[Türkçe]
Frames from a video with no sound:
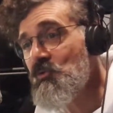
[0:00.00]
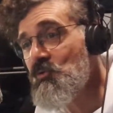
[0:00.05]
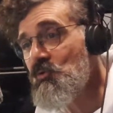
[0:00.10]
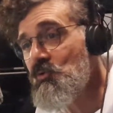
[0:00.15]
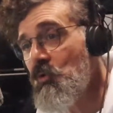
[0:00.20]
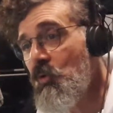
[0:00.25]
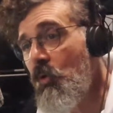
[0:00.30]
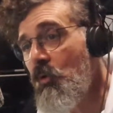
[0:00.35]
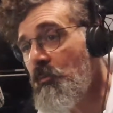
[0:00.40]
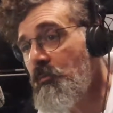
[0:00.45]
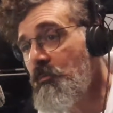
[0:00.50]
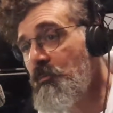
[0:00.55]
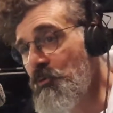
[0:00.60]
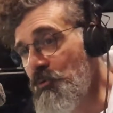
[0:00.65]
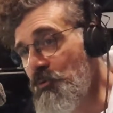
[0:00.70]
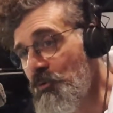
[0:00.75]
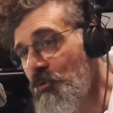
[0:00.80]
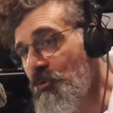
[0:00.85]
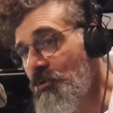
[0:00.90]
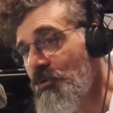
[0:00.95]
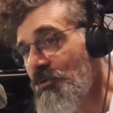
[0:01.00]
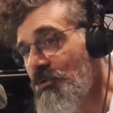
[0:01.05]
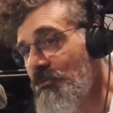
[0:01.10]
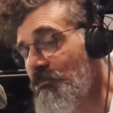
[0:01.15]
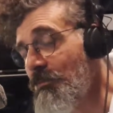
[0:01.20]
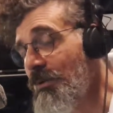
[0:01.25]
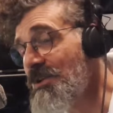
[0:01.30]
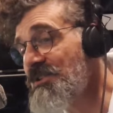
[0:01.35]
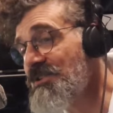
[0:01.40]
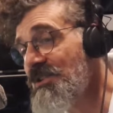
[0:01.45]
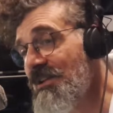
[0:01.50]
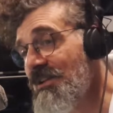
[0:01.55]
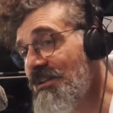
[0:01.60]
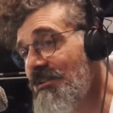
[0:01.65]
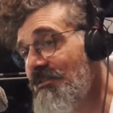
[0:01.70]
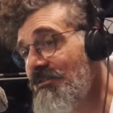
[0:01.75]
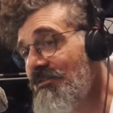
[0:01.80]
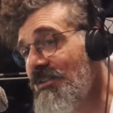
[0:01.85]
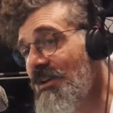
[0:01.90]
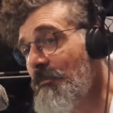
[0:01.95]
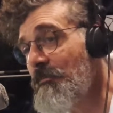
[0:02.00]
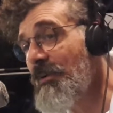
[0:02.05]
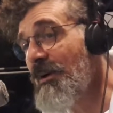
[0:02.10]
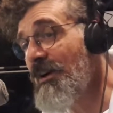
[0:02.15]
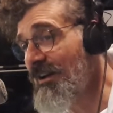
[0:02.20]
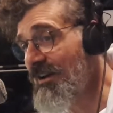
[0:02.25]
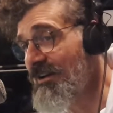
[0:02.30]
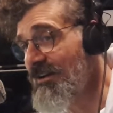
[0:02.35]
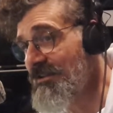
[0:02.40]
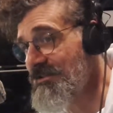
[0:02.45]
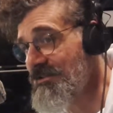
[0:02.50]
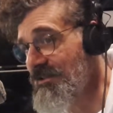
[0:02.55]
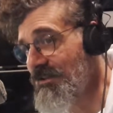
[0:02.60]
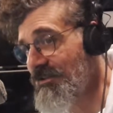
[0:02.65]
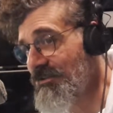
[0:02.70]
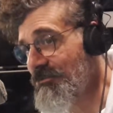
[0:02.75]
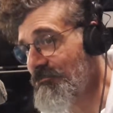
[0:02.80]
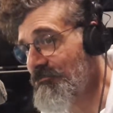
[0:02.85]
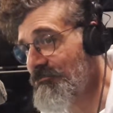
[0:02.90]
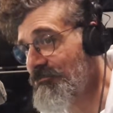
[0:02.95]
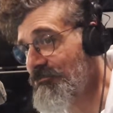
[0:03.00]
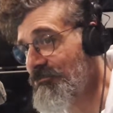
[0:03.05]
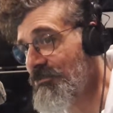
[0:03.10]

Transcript: Çok büyük başarı ve para kazandım.